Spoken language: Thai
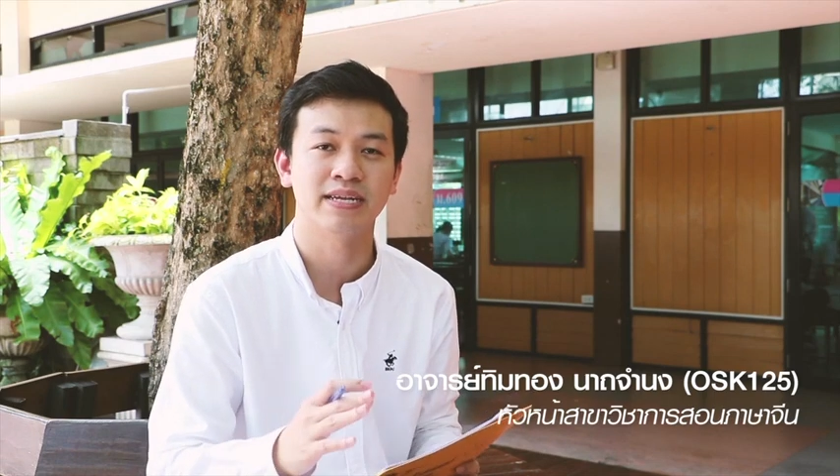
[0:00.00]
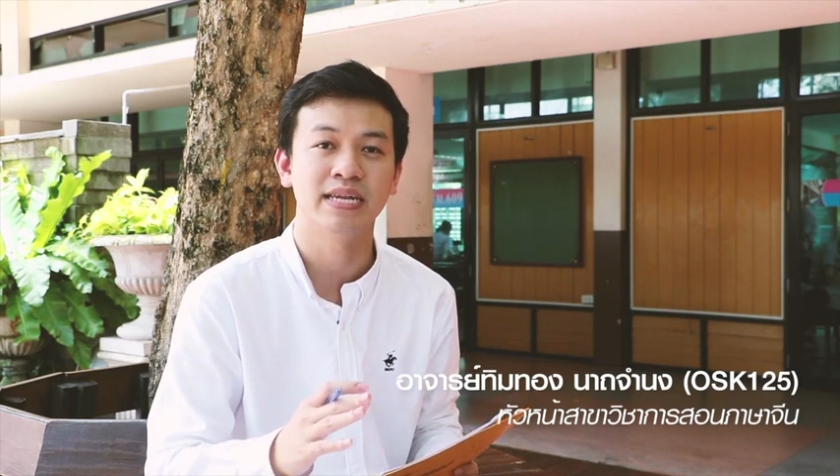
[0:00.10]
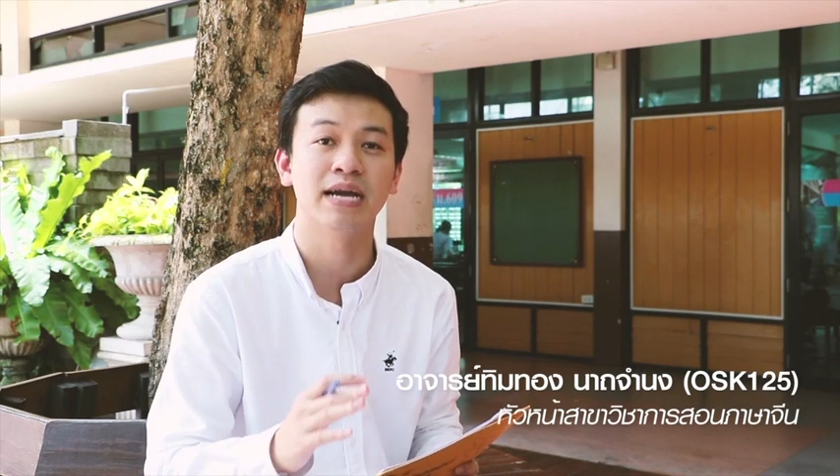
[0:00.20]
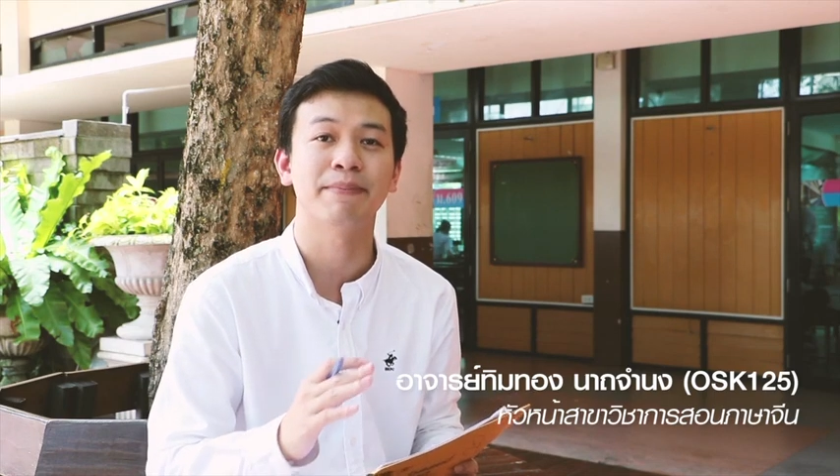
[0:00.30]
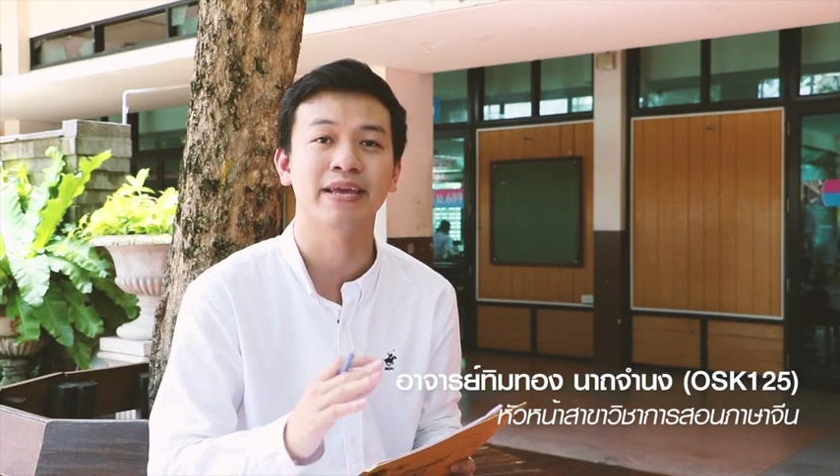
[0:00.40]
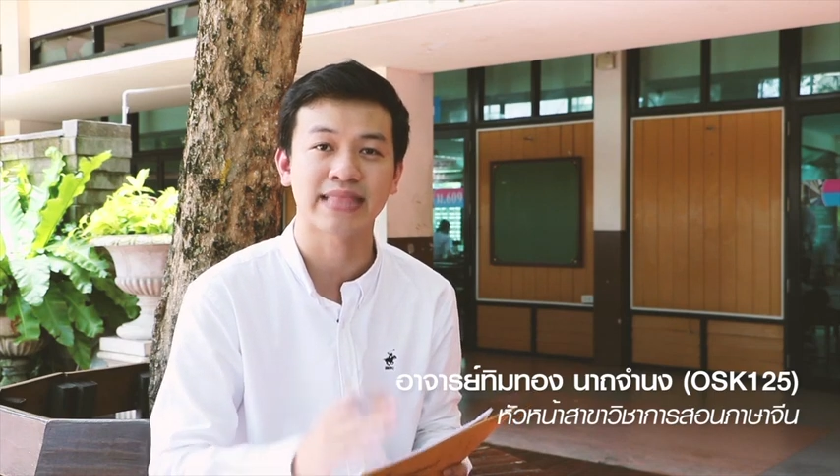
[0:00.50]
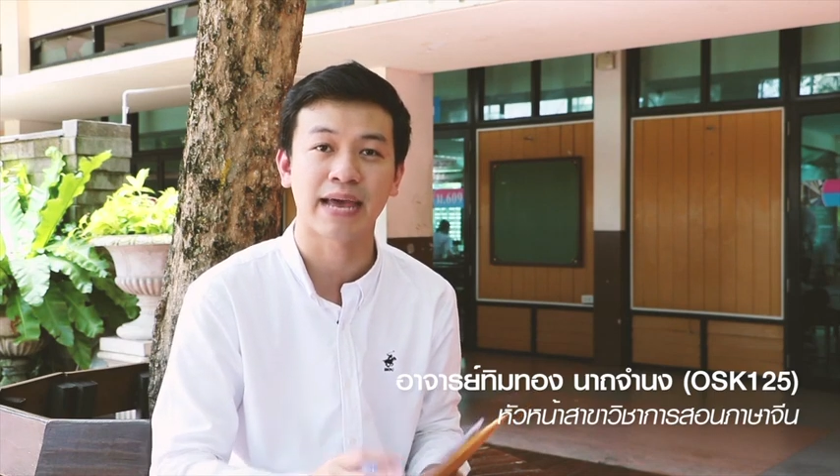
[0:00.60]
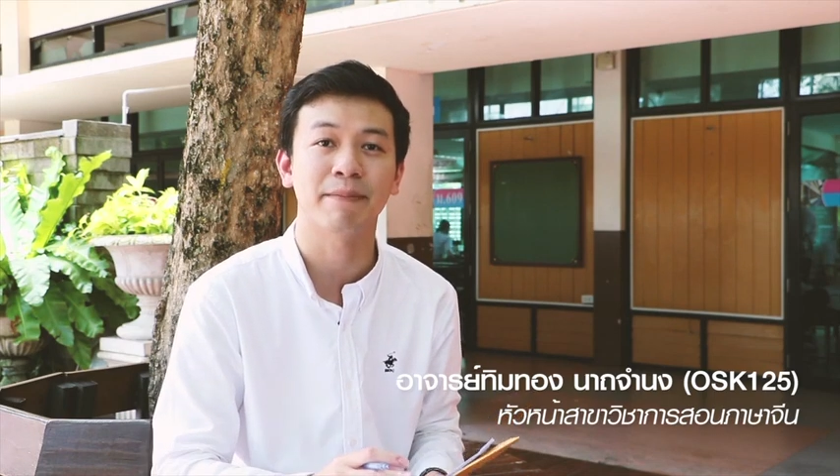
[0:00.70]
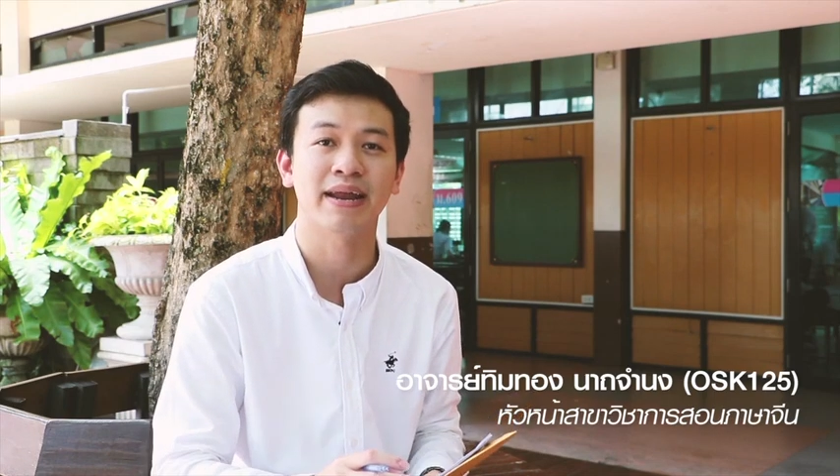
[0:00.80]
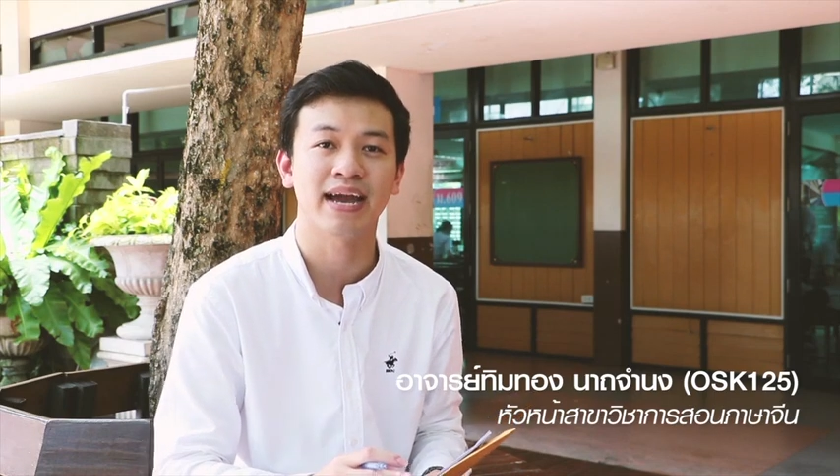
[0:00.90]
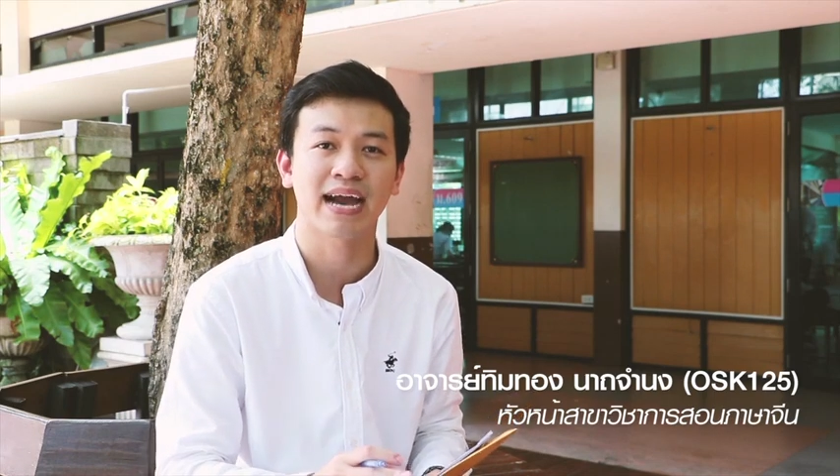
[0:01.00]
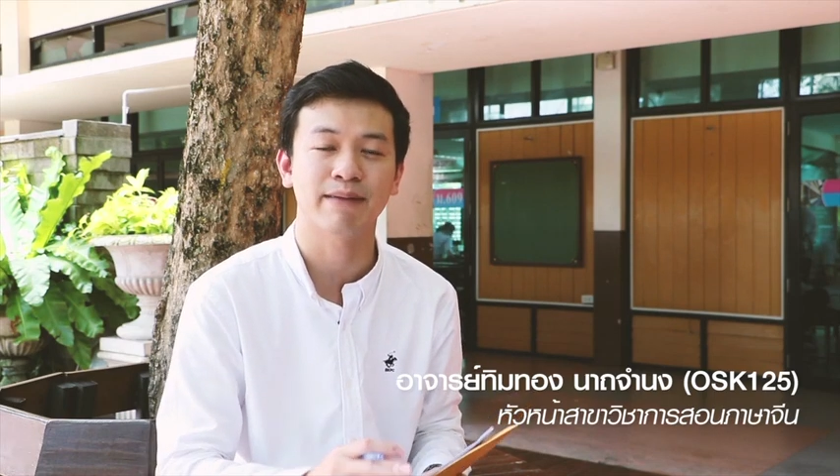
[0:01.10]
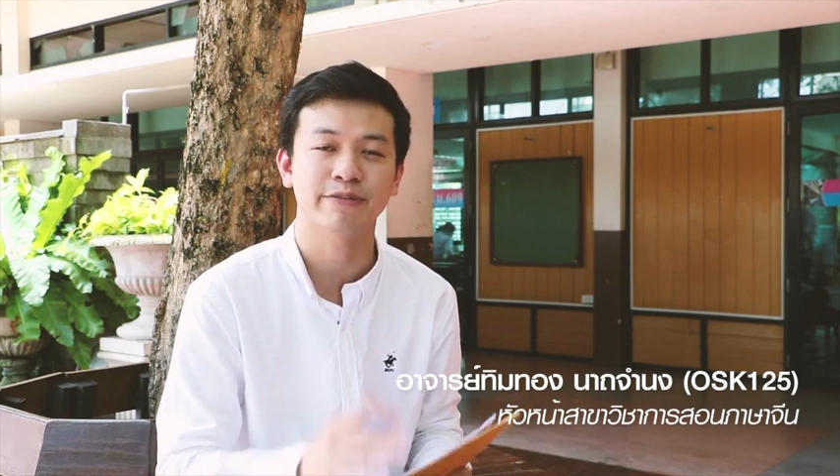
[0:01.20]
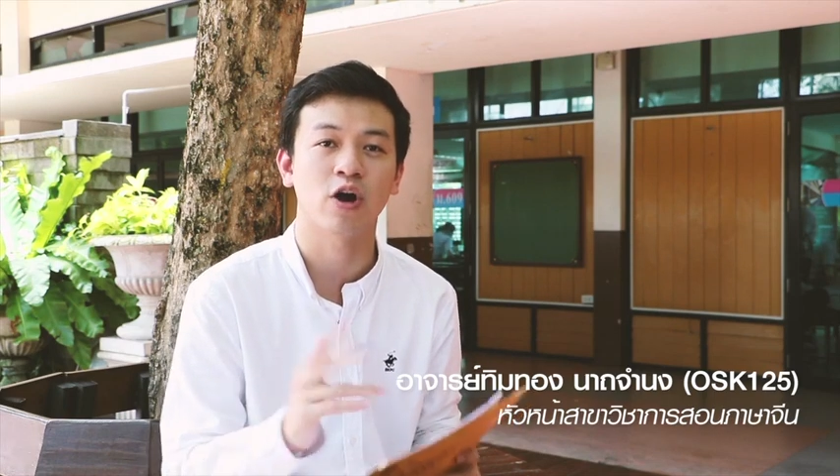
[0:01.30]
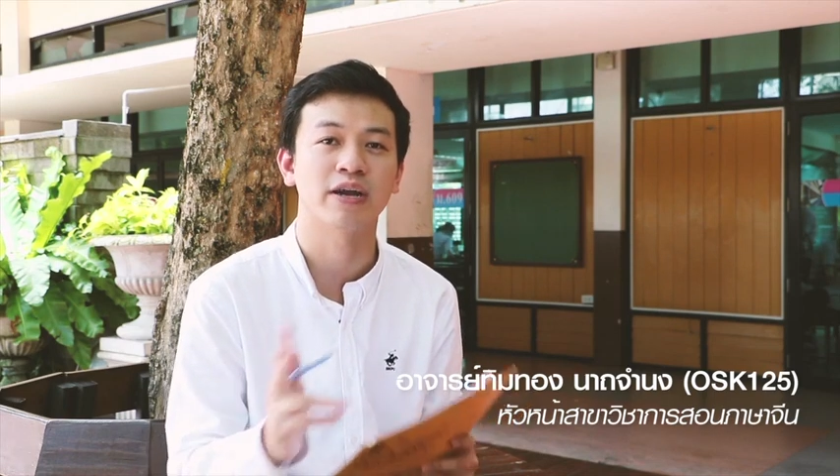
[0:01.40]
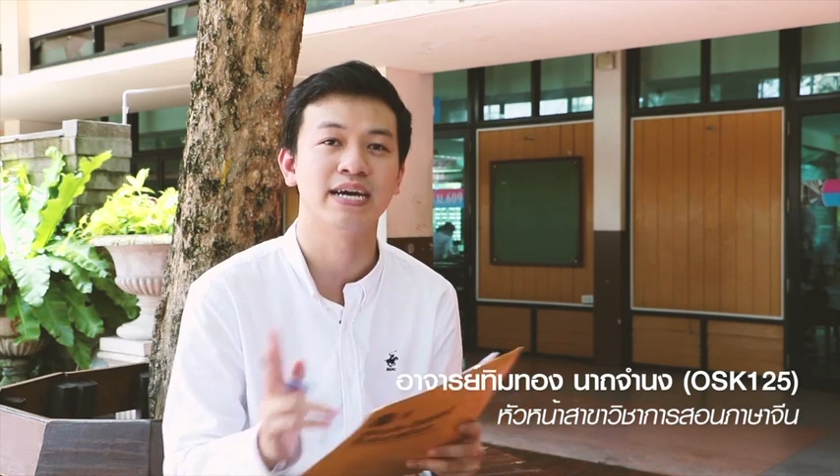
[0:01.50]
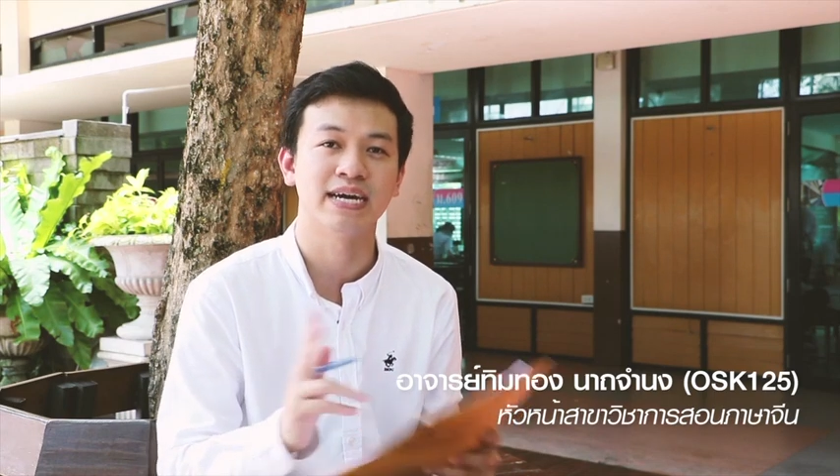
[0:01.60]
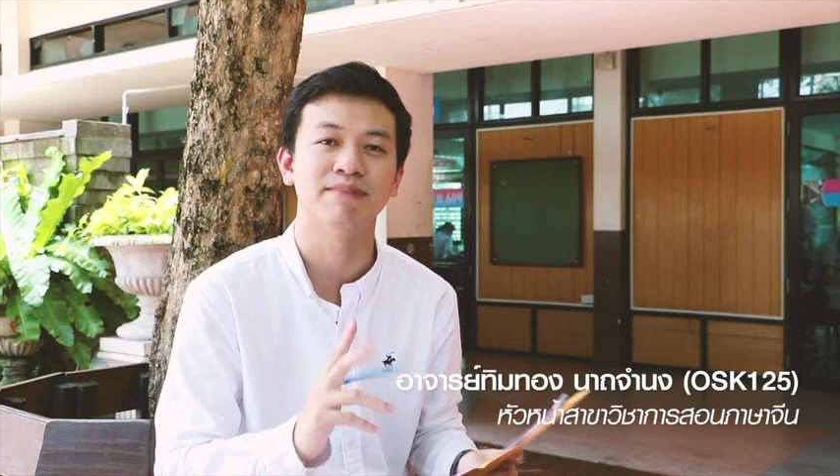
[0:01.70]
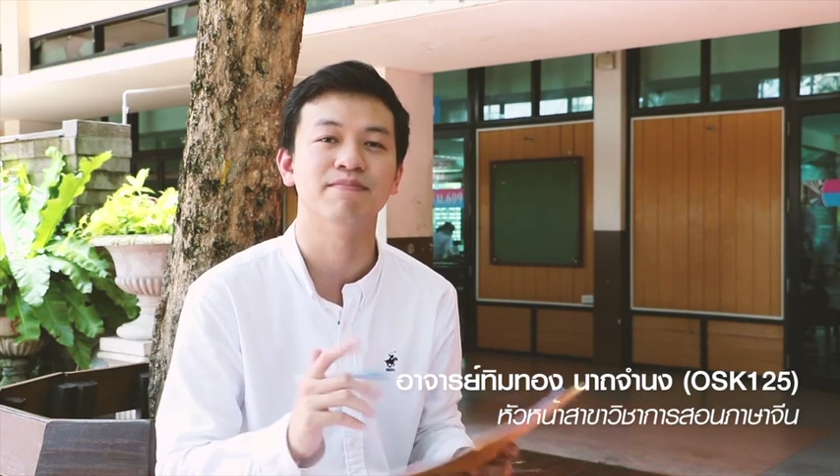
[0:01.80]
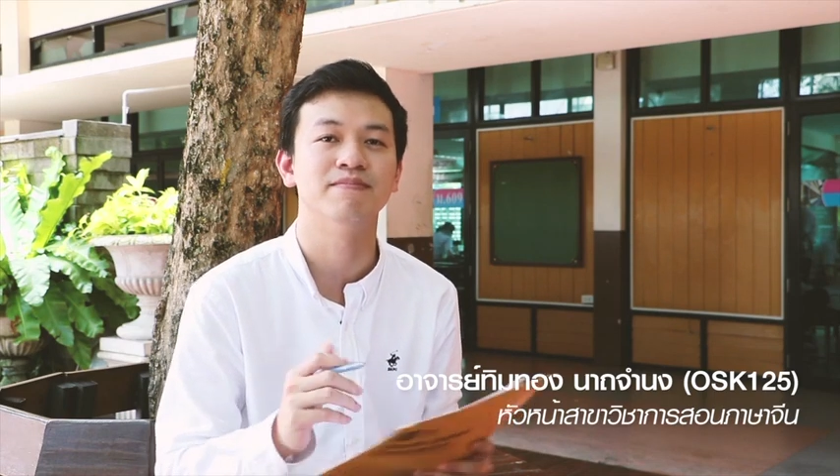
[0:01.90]
1 ปีเต็มนะครับ2เท
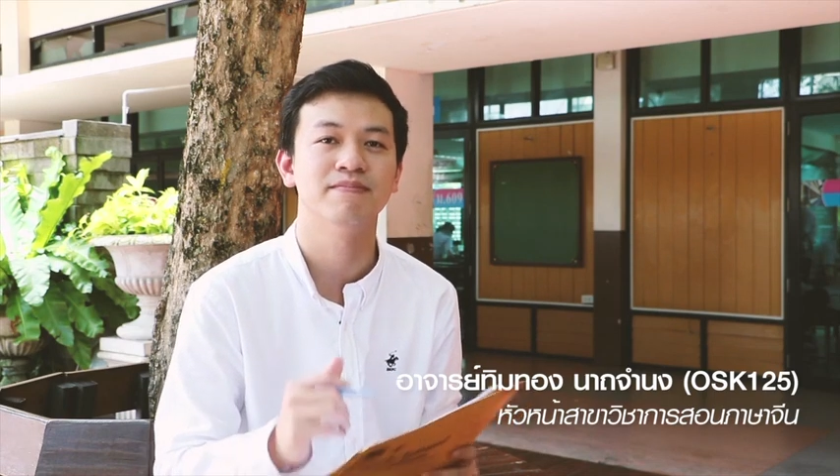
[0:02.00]
อม